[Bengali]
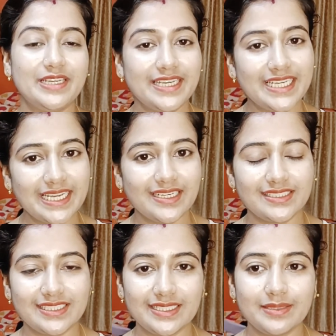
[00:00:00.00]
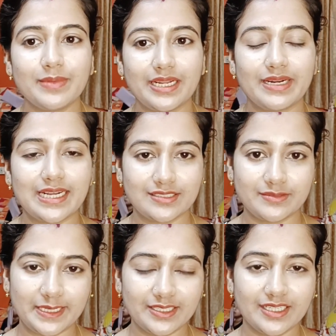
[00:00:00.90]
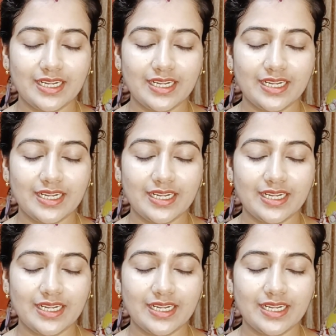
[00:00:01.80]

আমি কি কি এনেছি মানে আমার হাজব্যান্ড